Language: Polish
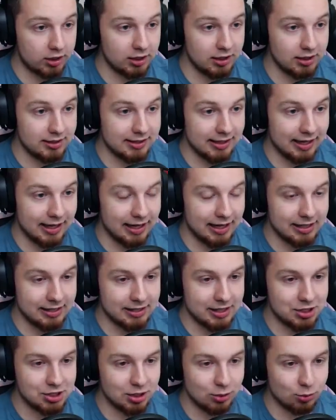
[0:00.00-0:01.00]

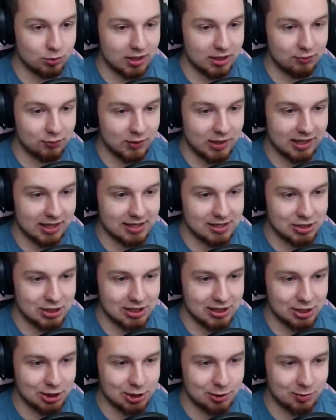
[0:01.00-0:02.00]
idealnie się tutaj
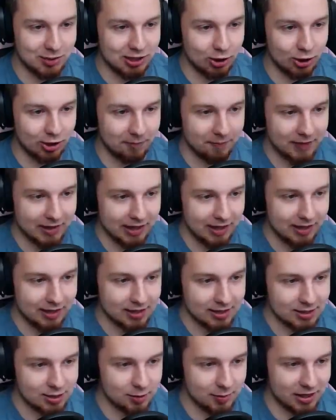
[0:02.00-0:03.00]
wkręciliśmy, no.
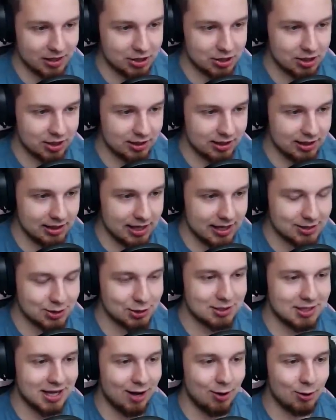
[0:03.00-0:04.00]
Zobaczcie, tyle
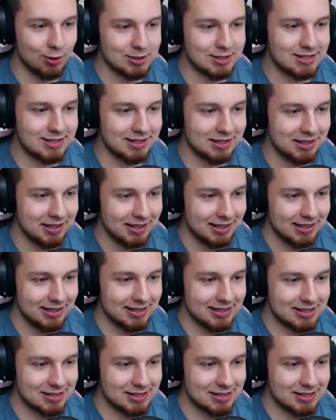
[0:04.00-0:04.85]
zostało z, z